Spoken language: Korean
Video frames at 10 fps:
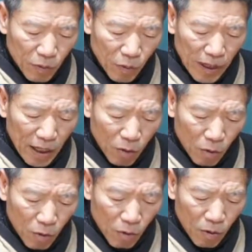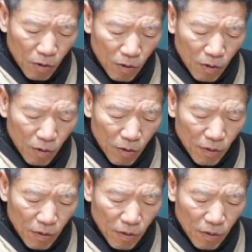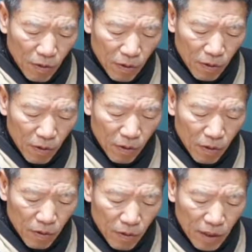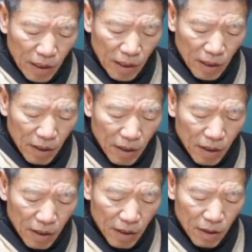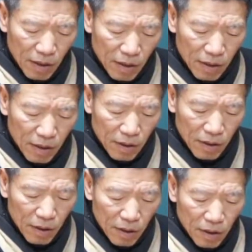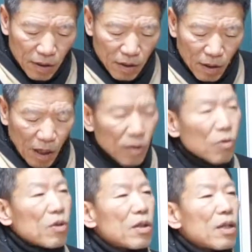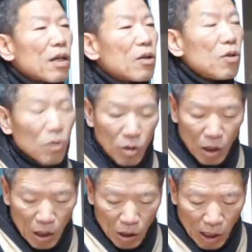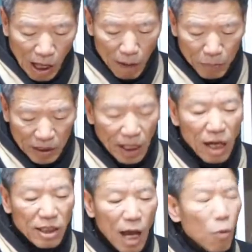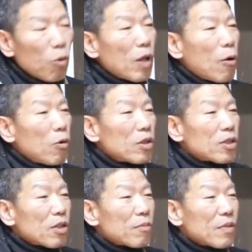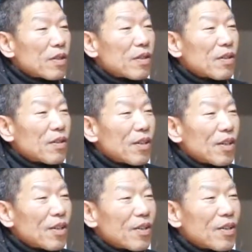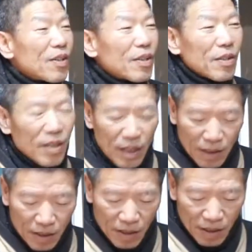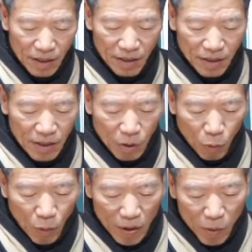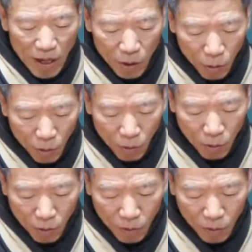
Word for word: 외호. 호. 예. 투자네요, 이제. 아니, 이게 그 앞에 탕탕호 나온 것처럼 그런 거. 외외. 예, 예. 외외호.